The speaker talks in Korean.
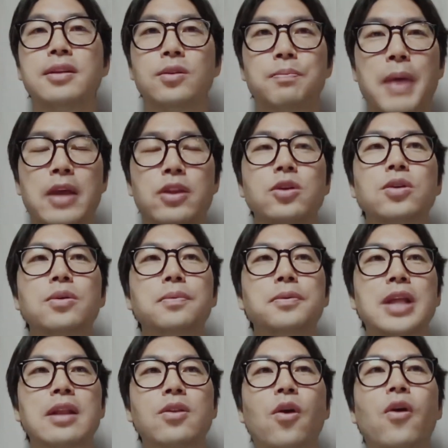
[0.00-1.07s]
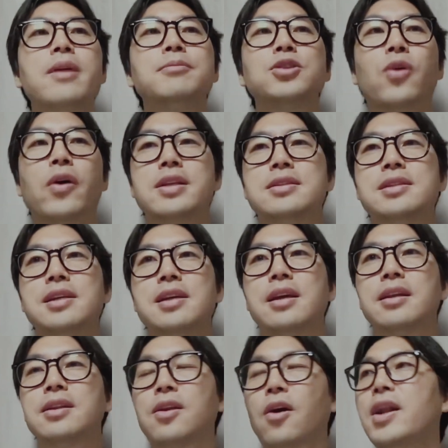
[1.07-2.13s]
베드로보다 더하면
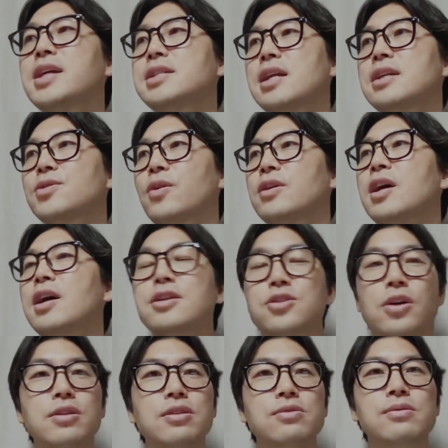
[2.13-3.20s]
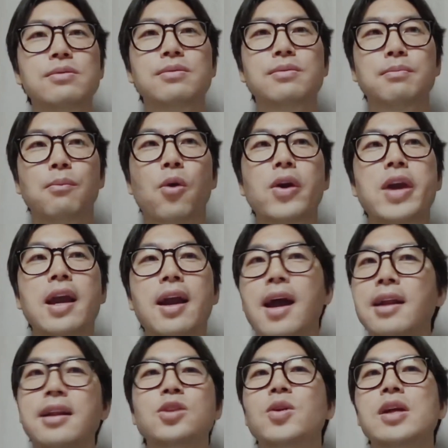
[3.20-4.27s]
더했지 덜하지 않았을 거예요. 저는 목에
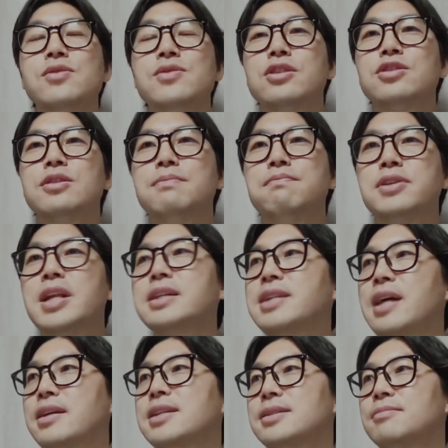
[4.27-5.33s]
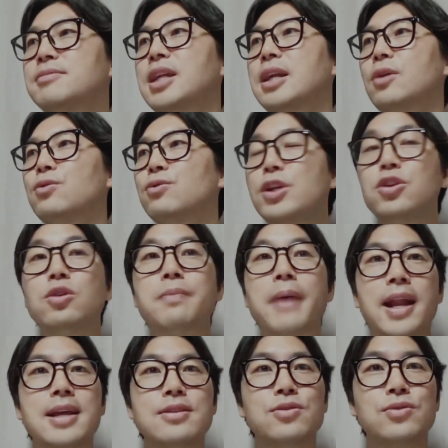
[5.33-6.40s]
칼이 들어도 예수님 부인하지 않겠습니다라고 우리도
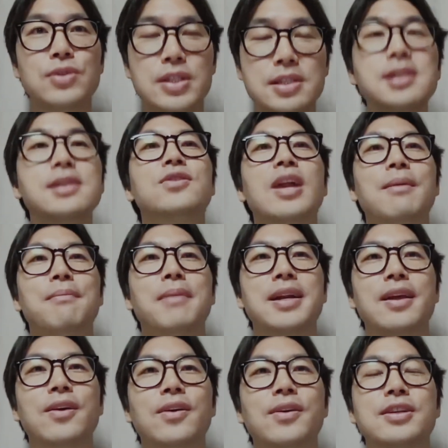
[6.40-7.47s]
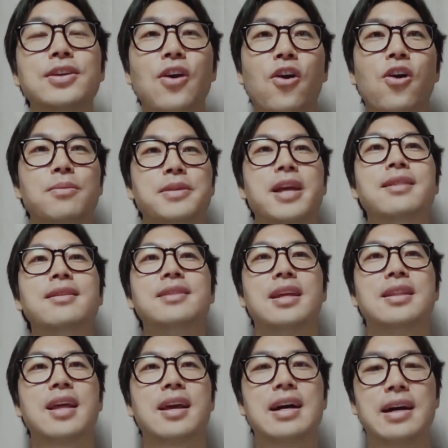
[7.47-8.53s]
말할 수 있을 거란 말이에요. 그 경험을
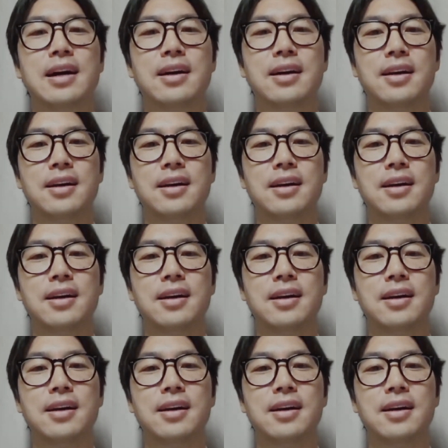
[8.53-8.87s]
했는데 내가.